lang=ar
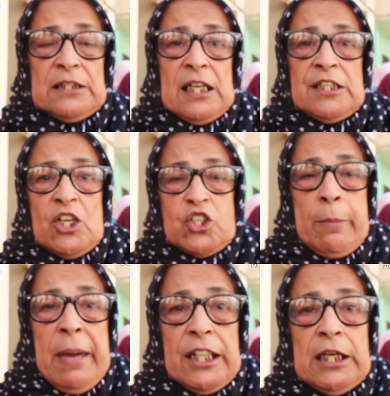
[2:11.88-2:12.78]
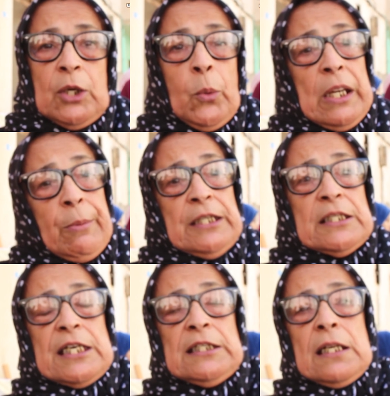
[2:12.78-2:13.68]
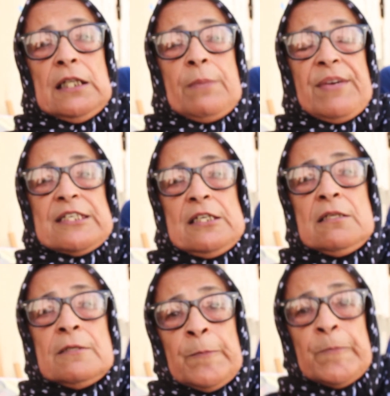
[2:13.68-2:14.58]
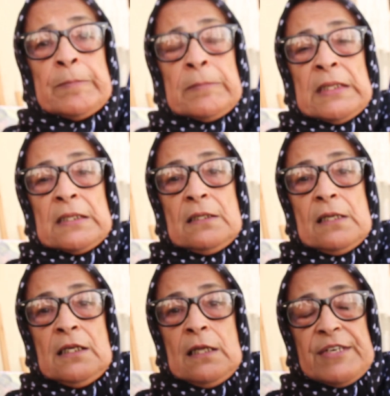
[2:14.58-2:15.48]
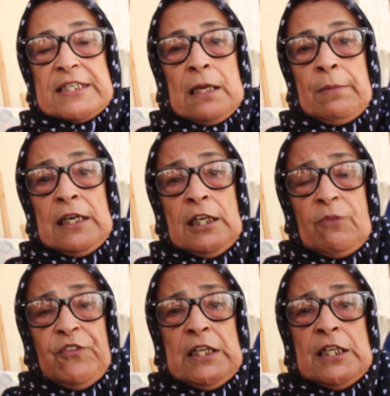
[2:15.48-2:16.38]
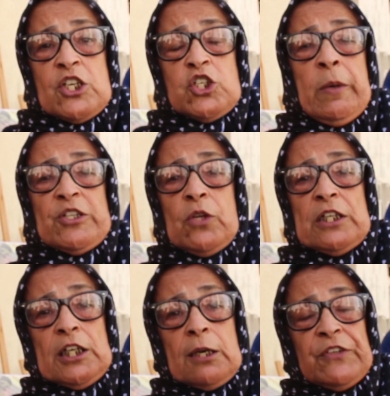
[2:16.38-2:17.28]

اداره ديال الجمارك وراه حنا حنا وحنا نخزن حنا حنا نخزن ما يحكم فينا حتى شي واحد شكون اللي يحكم